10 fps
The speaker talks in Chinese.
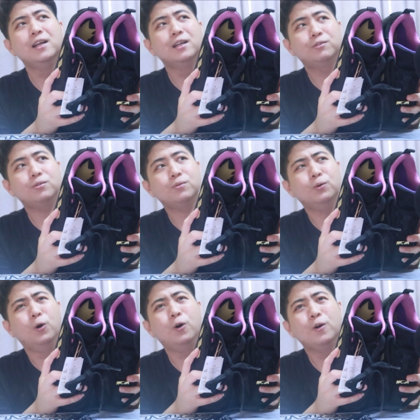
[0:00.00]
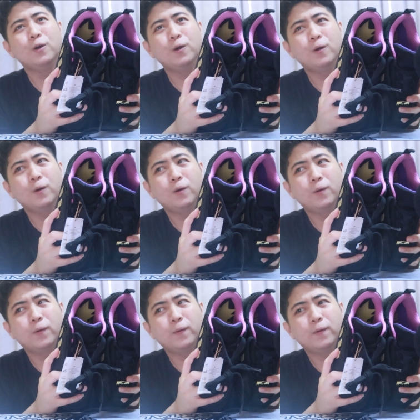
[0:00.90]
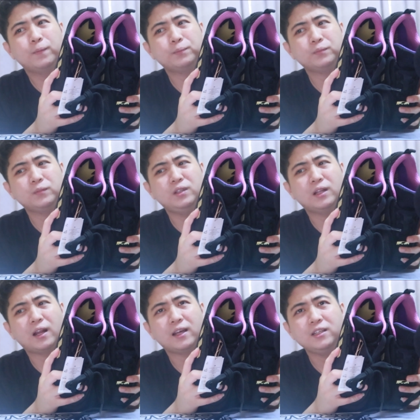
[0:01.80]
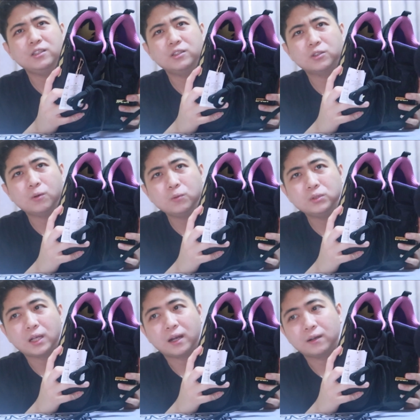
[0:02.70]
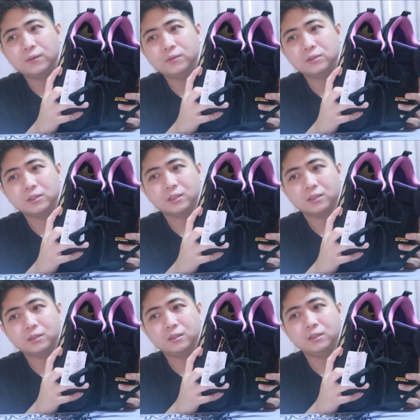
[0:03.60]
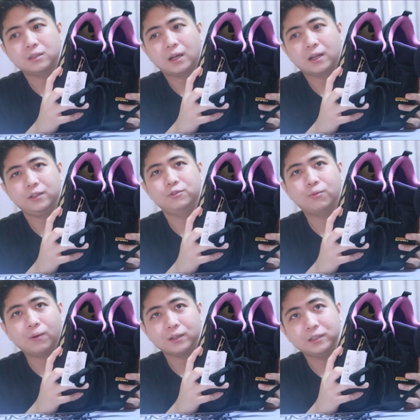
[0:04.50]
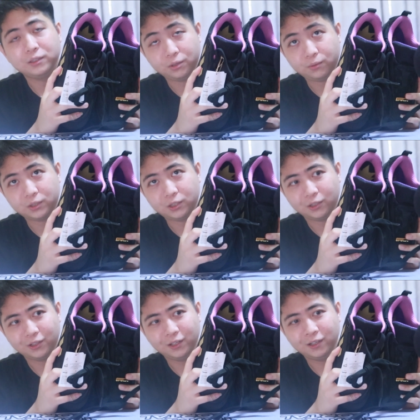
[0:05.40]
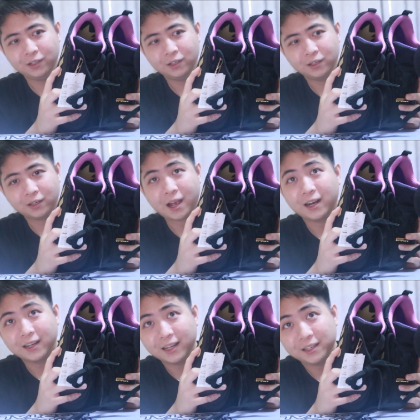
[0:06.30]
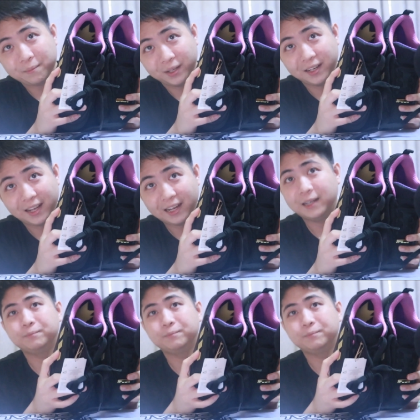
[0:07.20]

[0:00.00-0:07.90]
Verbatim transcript: 就你拿来收藏，或者是拿来穿呢，就是看看你们了哈。